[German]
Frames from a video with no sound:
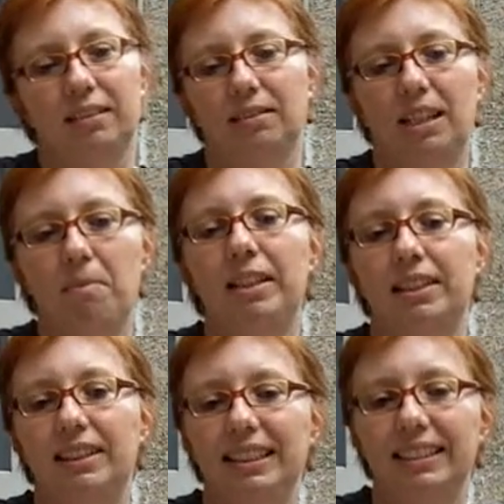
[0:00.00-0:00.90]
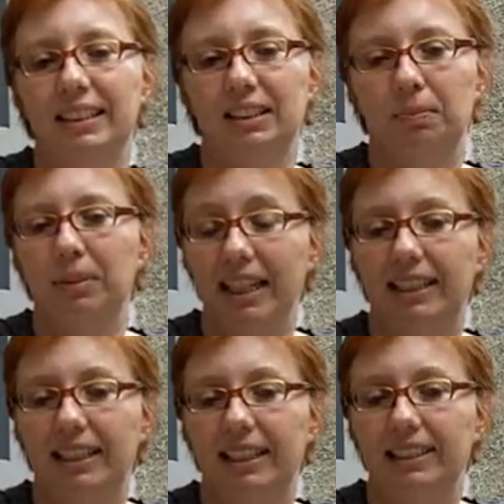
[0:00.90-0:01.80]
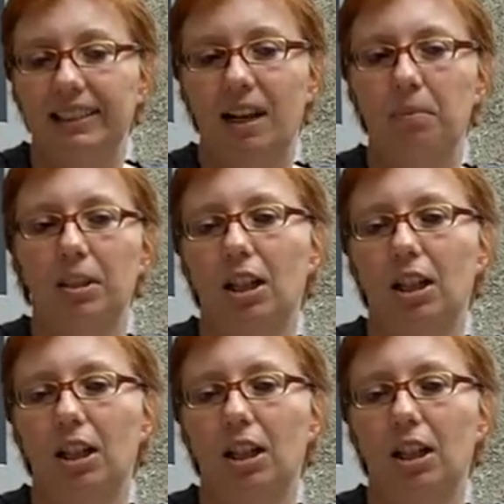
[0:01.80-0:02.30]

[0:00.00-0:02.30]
damit dieses Begehren, das ich habe,